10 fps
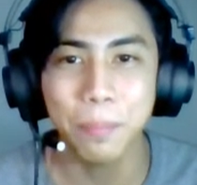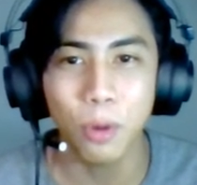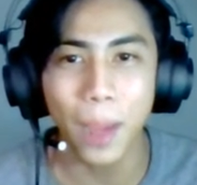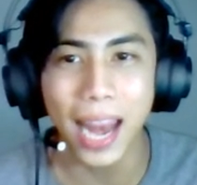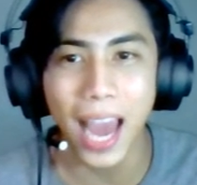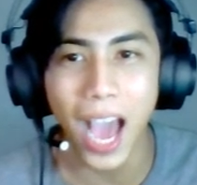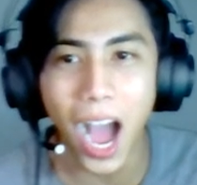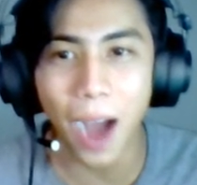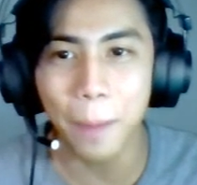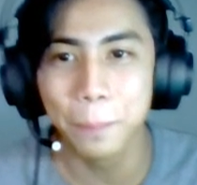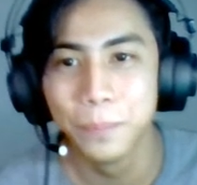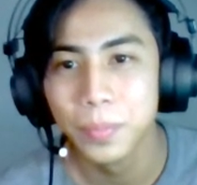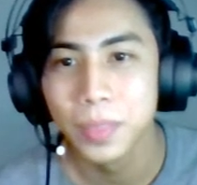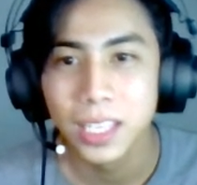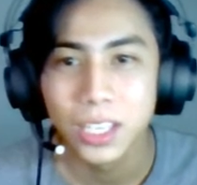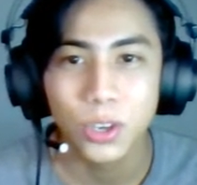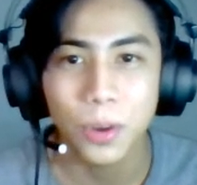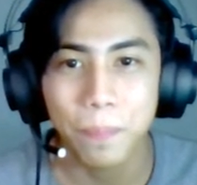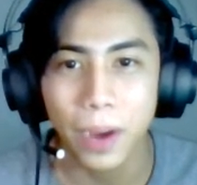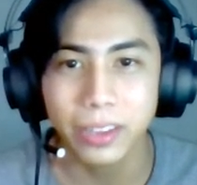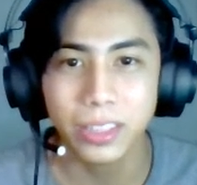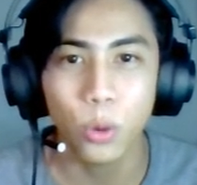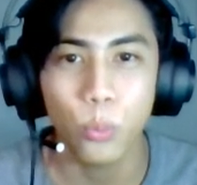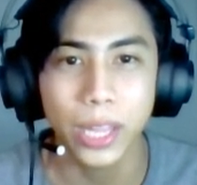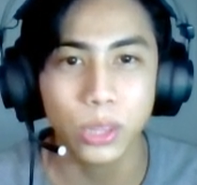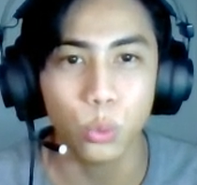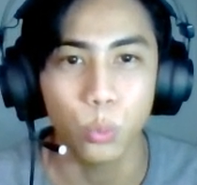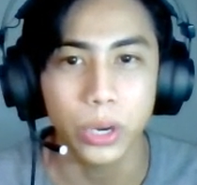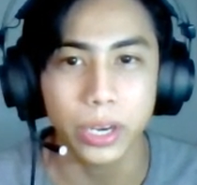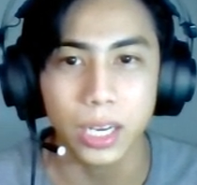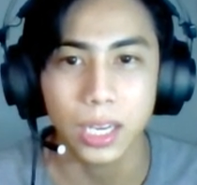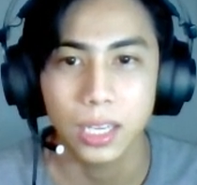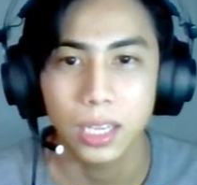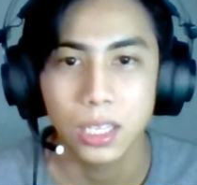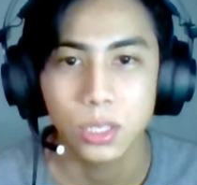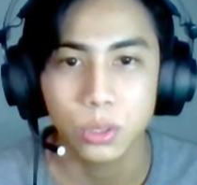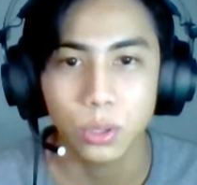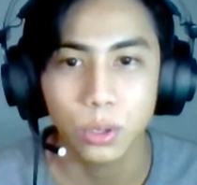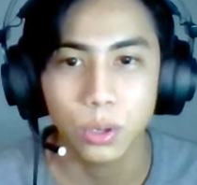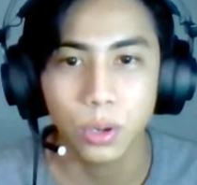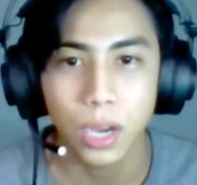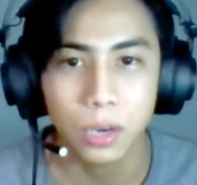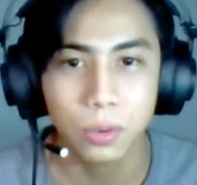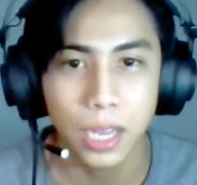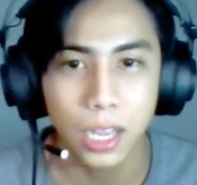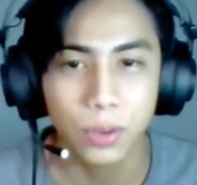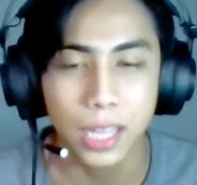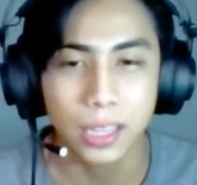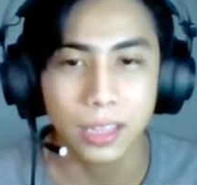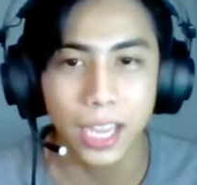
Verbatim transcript: mo, my love! Your partner went to work So, anong gagawin natin?